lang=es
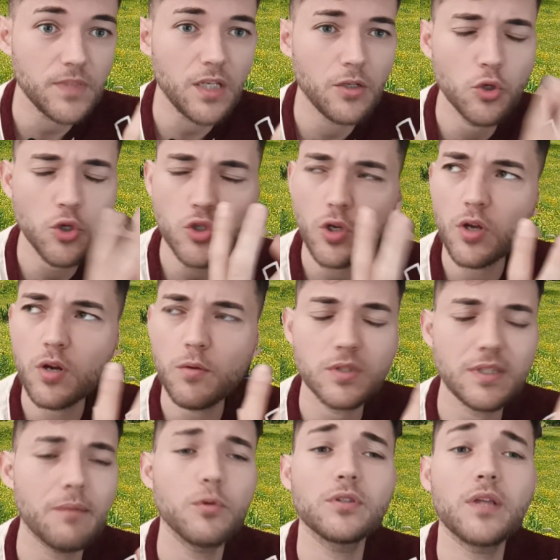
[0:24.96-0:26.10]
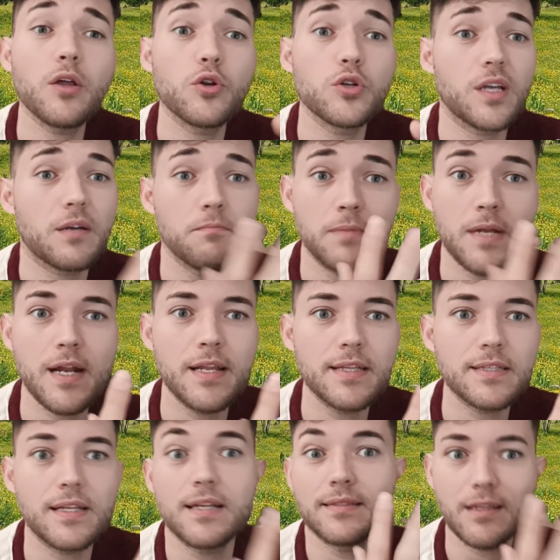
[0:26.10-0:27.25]
no solo cómo están montados los
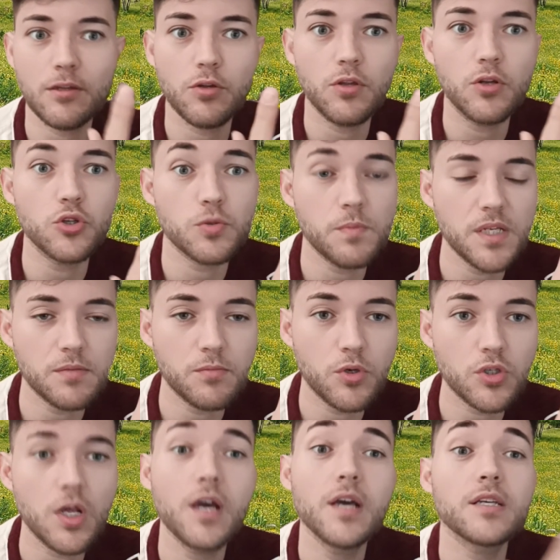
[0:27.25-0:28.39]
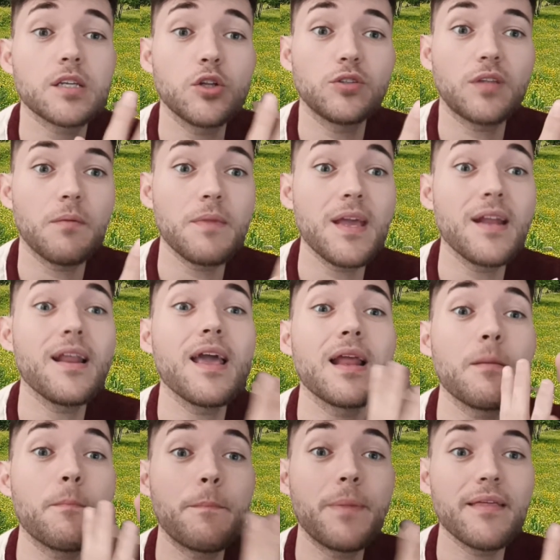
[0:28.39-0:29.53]
ejemplares, el estado de los mismos, sino también
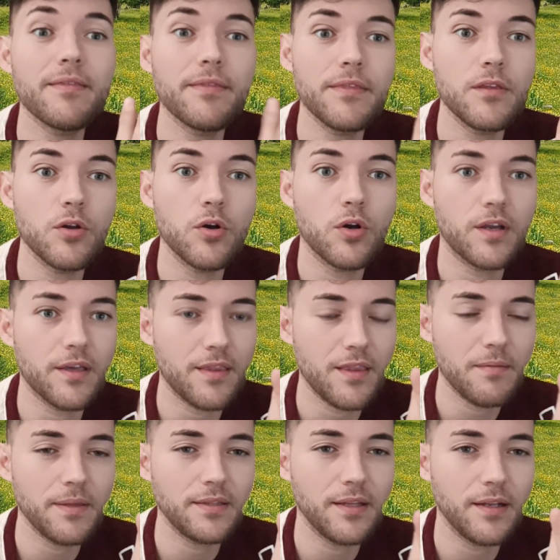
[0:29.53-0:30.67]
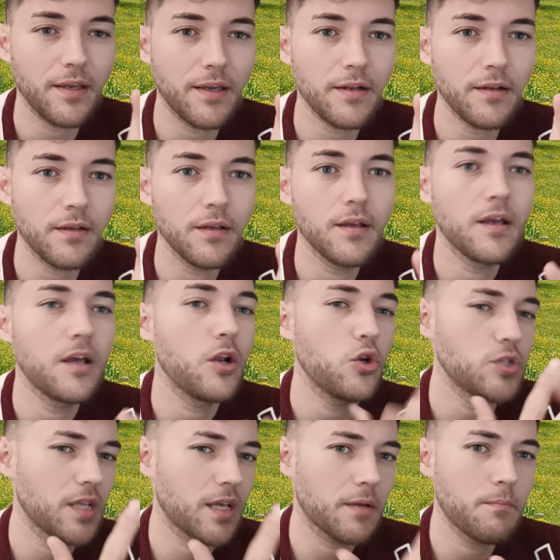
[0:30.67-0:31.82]
el precio que debe tener
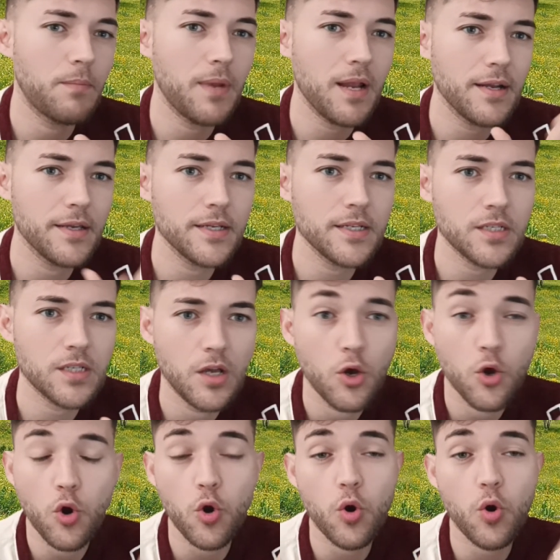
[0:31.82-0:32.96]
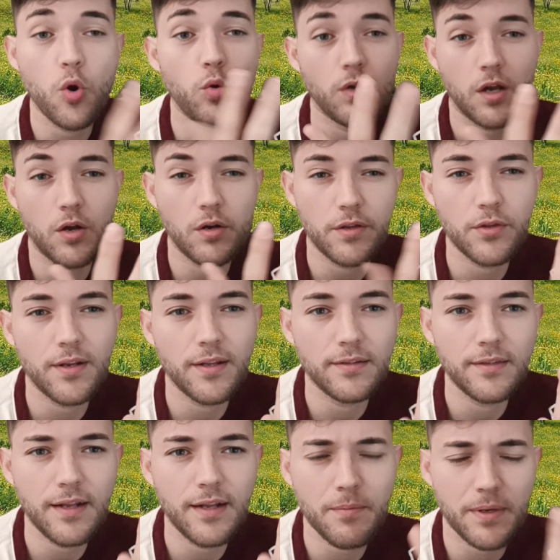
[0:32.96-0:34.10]
los ejemplares o una colección
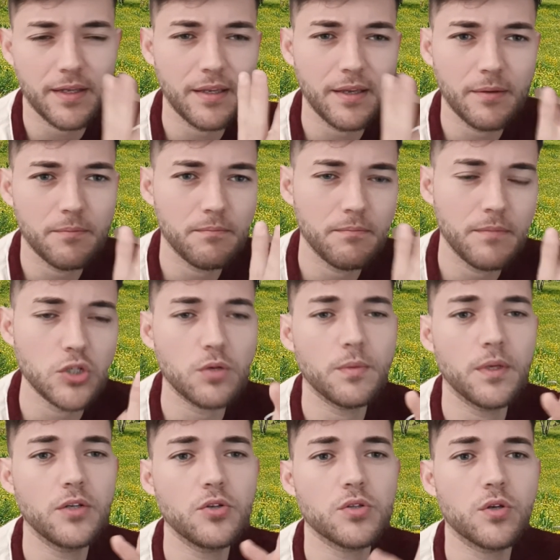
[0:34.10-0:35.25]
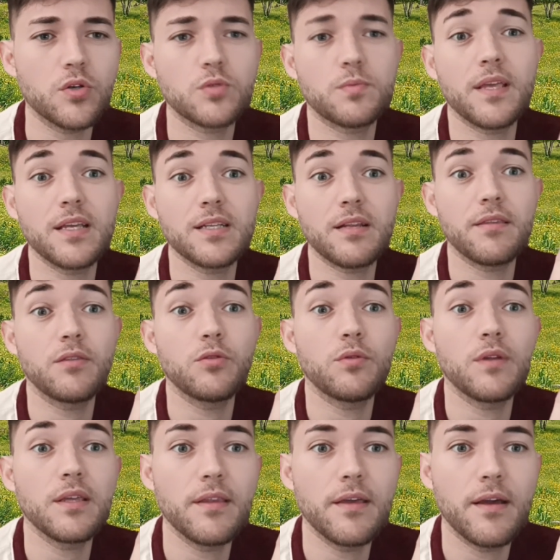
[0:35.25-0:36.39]
entera para que más o menos os vayáis haciendo
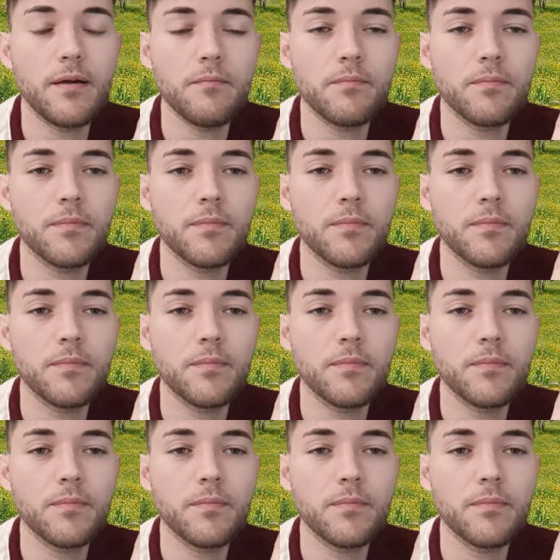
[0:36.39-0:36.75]
una idea